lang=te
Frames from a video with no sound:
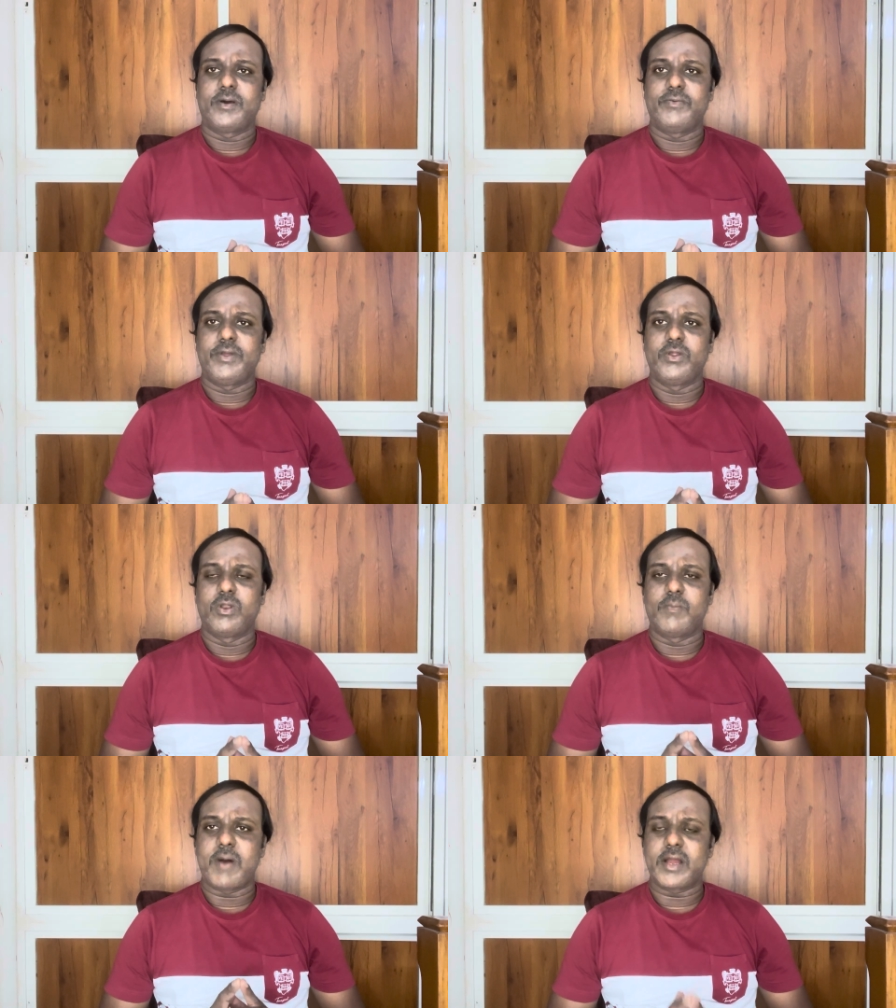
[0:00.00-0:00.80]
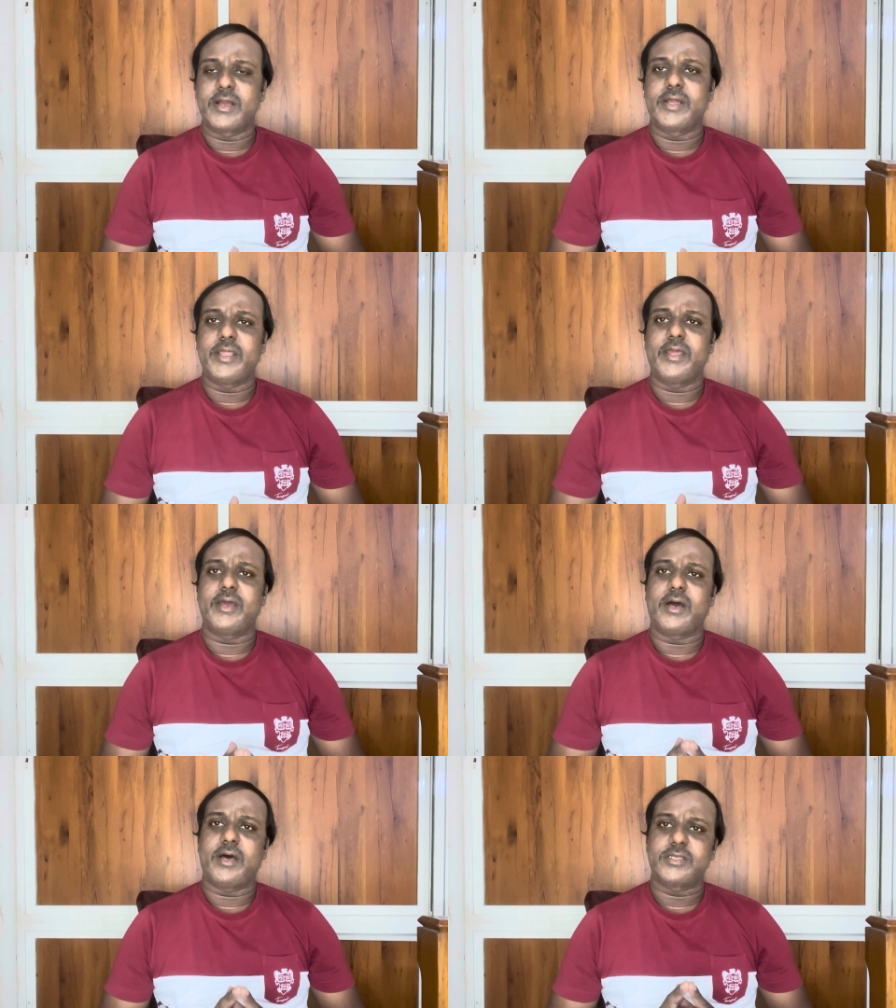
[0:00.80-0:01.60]
వీడియోలో భాగంగానే
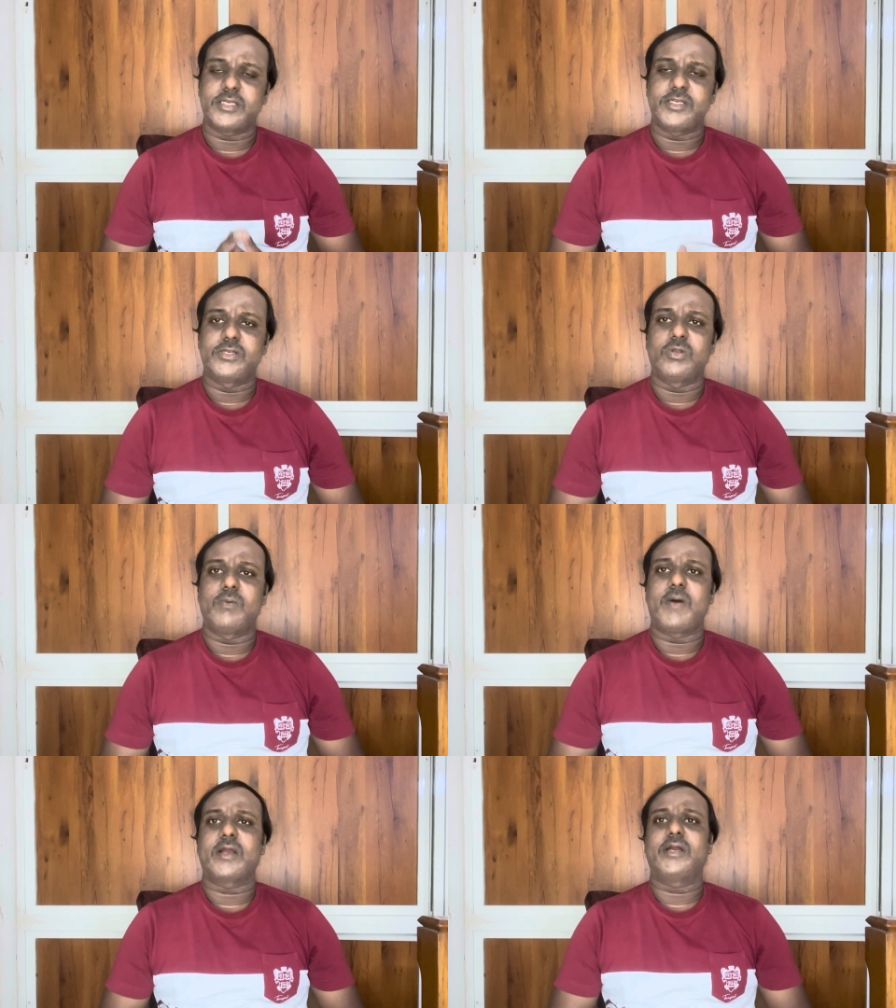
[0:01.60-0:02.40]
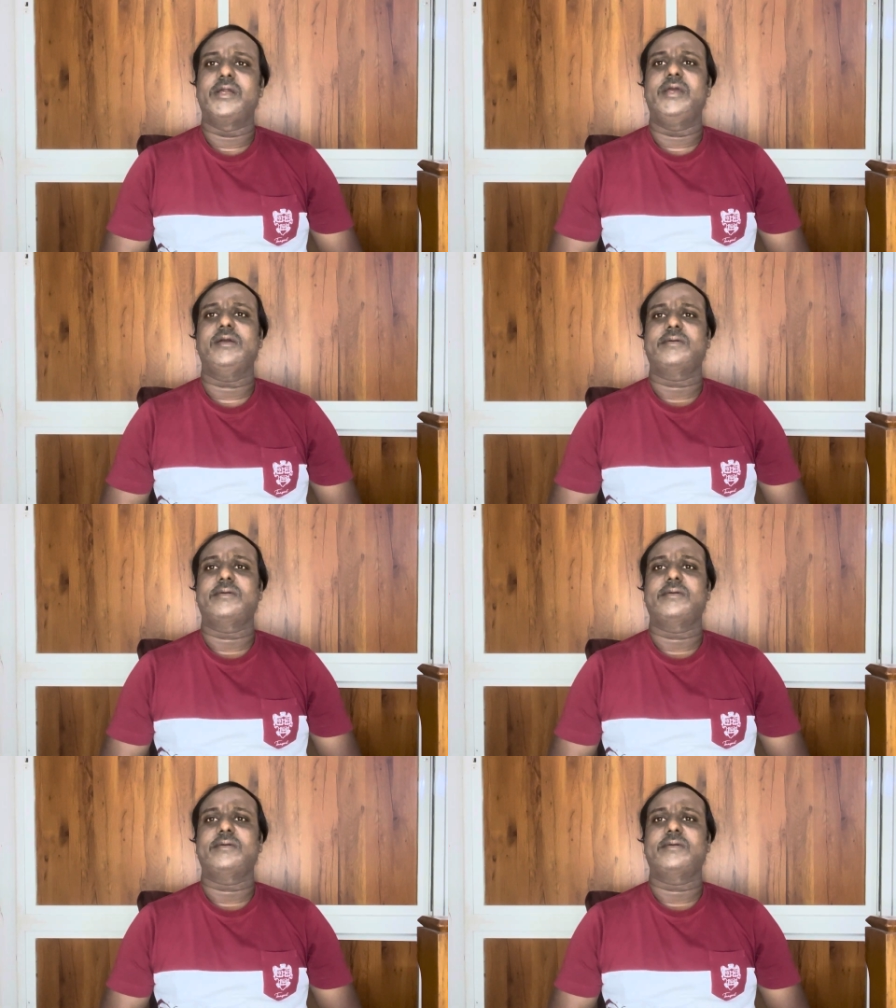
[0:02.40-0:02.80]
ఆ సజెషన్లో భాగంగానే